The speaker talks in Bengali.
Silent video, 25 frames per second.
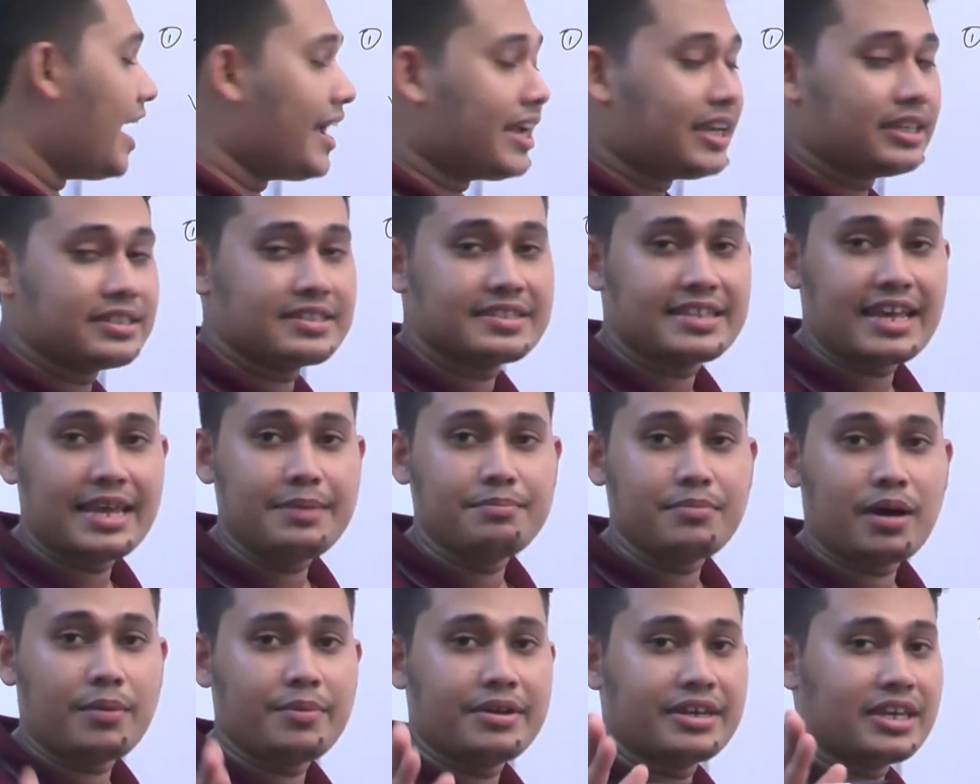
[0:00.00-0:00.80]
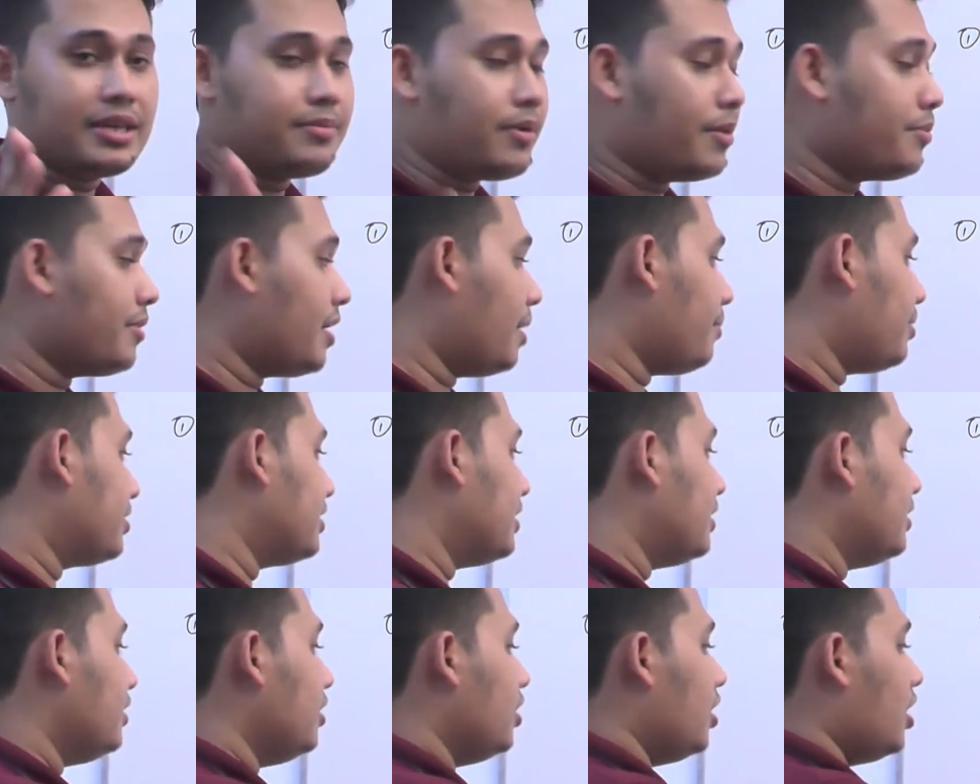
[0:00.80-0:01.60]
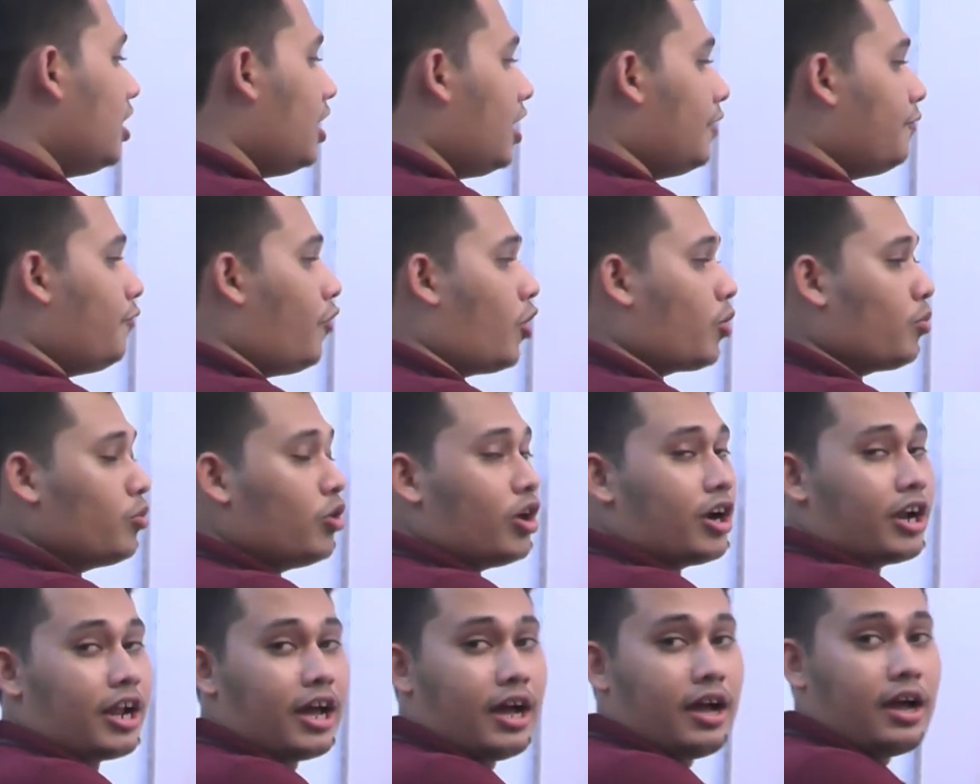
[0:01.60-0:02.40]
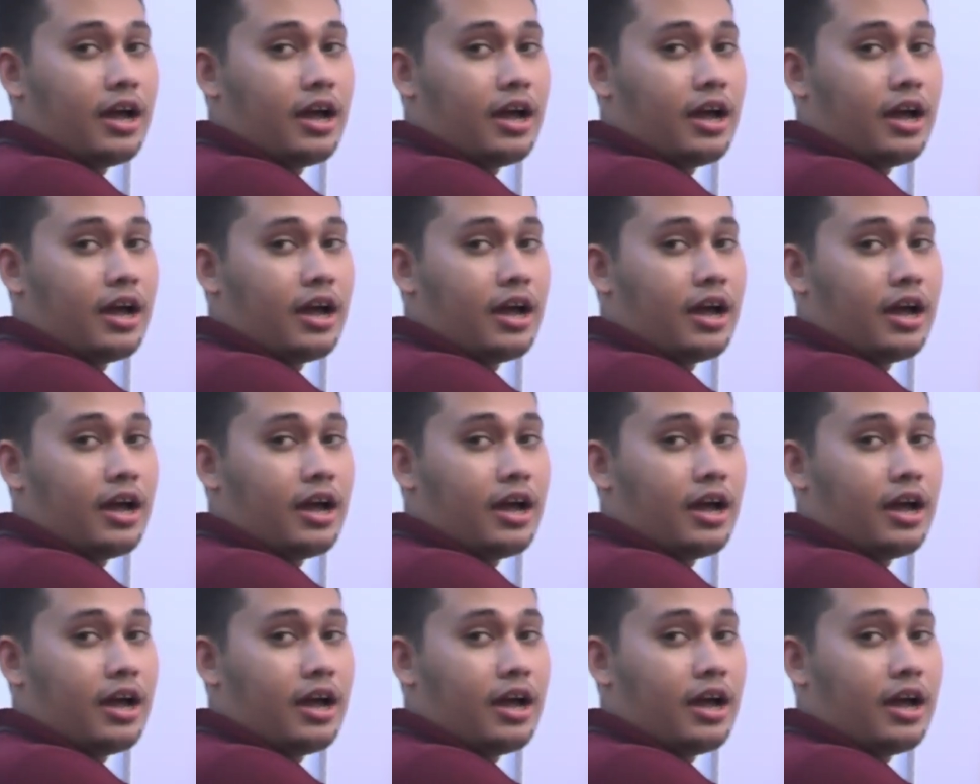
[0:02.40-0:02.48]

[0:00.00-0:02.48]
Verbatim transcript: এক সেমভাবে কিভাবে আমাদের ফর্মুলাটা